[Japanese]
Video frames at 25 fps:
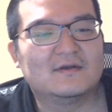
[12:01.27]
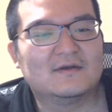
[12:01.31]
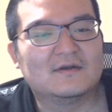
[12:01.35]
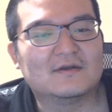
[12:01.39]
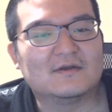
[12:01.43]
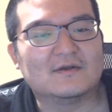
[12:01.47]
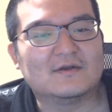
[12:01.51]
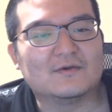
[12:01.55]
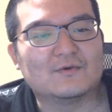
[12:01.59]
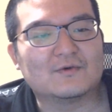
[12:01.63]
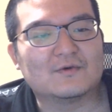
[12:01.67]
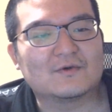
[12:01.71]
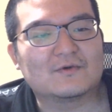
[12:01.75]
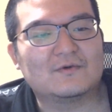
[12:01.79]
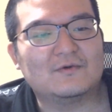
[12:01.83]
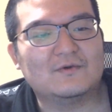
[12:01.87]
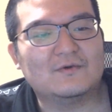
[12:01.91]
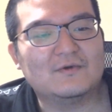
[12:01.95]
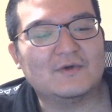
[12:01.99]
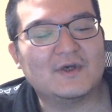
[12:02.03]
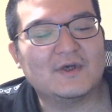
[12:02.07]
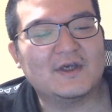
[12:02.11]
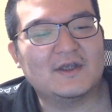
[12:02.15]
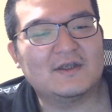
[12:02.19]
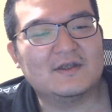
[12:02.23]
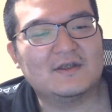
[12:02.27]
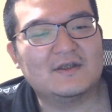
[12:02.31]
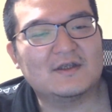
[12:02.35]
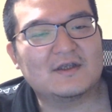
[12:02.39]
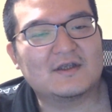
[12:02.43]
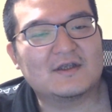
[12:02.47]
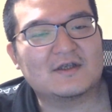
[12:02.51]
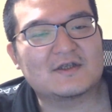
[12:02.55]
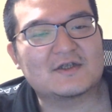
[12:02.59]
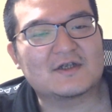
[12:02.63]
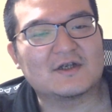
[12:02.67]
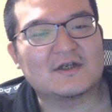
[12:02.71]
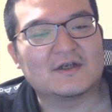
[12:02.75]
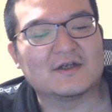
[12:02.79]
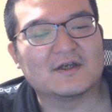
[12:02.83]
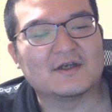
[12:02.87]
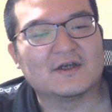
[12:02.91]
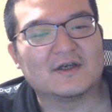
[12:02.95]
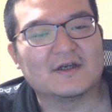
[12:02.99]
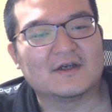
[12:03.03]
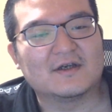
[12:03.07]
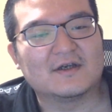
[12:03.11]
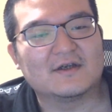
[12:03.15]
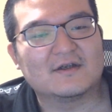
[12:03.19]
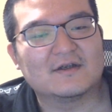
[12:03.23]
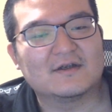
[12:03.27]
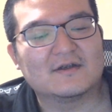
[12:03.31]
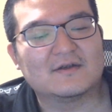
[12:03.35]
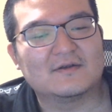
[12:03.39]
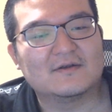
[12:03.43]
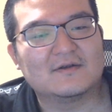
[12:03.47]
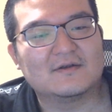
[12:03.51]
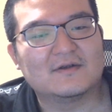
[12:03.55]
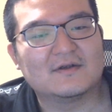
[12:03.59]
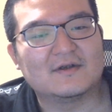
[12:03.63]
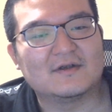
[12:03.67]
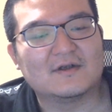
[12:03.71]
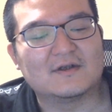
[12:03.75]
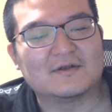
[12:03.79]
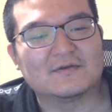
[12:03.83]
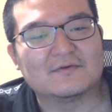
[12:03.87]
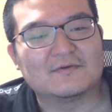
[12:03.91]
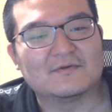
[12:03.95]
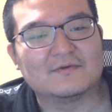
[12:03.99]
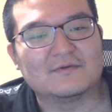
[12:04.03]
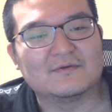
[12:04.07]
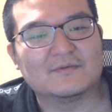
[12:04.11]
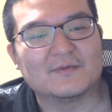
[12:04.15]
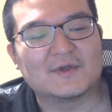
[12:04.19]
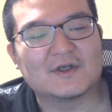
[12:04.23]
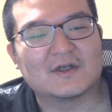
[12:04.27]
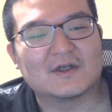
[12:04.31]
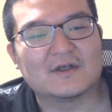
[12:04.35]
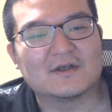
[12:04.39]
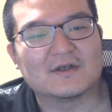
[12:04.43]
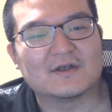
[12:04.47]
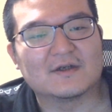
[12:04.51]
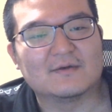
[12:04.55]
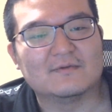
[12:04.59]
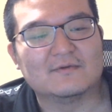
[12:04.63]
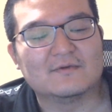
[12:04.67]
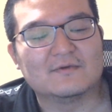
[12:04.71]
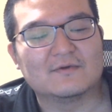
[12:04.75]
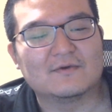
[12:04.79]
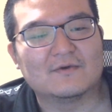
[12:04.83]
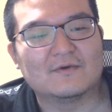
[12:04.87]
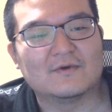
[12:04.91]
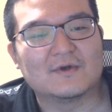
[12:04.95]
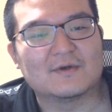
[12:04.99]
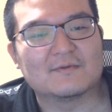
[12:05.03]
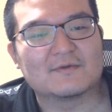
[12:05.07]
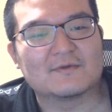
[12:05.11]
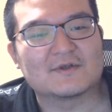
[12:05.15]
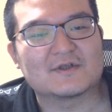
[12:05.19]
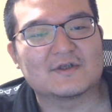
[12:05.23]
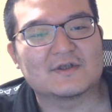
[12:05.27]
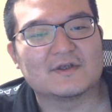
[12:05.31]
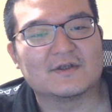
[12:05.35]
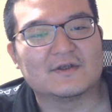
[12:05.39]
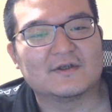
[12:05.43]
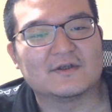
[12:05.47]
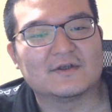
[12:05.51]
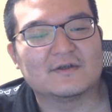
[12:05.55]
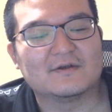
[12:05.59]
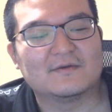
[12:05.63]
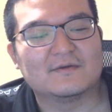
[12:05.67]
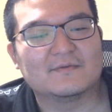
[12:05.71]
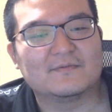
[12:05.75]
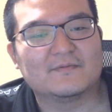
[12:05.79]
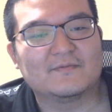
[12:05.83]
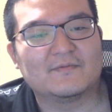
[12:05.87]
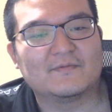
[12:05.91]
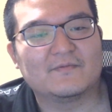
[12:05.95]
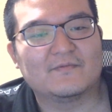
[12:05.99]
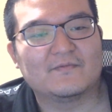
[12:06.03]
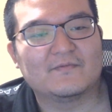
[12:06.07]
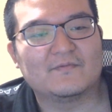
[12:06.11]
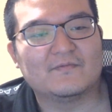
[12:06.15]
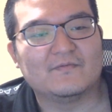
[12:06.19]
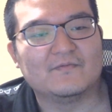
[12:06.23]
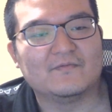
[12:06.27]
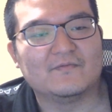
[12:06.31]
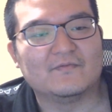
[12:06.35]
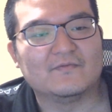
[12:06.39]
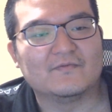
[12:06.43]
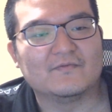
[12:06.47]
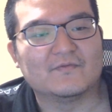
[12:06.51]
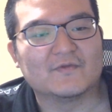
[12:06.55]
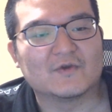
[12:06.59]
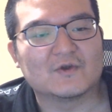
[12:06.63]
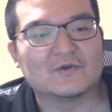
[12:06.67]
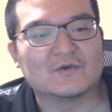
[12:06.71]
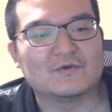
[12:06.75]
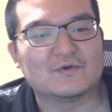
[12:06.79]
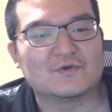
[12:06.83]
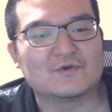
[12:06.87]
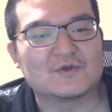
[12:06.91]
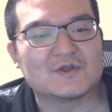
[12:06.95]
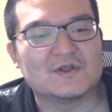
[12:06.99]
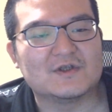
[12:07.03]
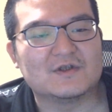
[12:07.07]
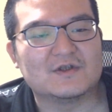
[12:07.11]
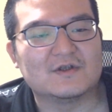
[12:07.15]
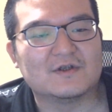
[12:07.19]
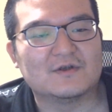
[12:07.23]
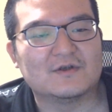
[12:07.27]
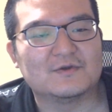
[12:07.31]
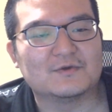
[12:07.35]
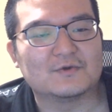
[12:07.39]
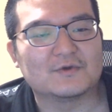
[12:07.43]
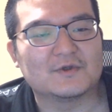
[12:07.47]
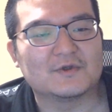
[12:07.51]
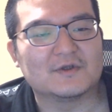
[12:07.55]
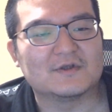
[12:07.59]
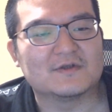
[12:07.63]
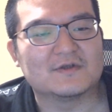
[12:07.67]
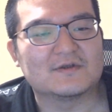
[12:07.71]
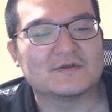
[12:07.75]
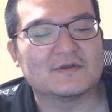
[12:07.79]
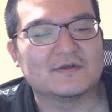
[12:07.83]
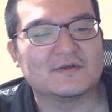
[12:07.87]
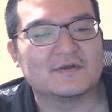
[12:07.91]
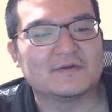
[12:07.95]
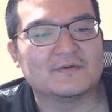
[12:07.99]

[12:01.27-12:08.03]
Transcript: で、俺この辺で確かね、あの、メガネがぶっ壊れましてね、うん、苦しんでる時ですね。